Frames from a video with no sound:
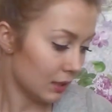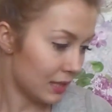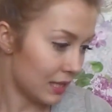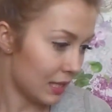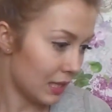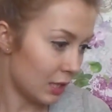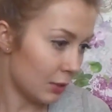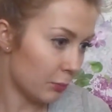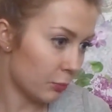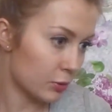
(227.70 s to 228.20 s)

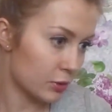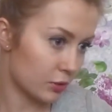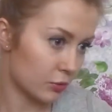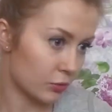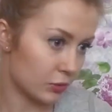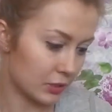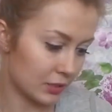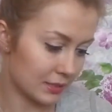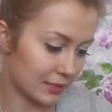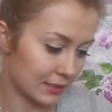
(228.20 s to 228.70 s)
E, I później
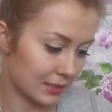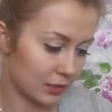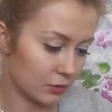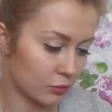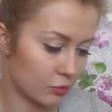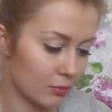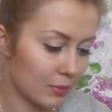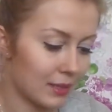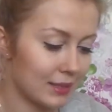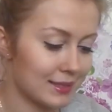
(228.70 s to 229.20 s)
już teraz takie
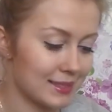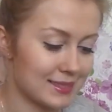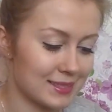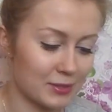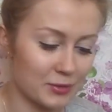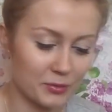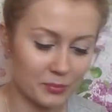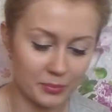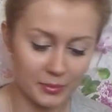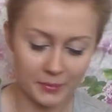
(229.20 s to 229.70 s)
normalne
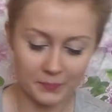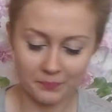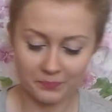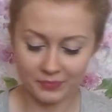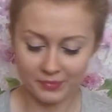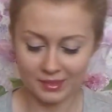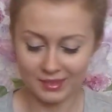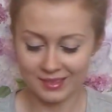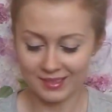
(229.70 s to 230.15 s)
zakupy.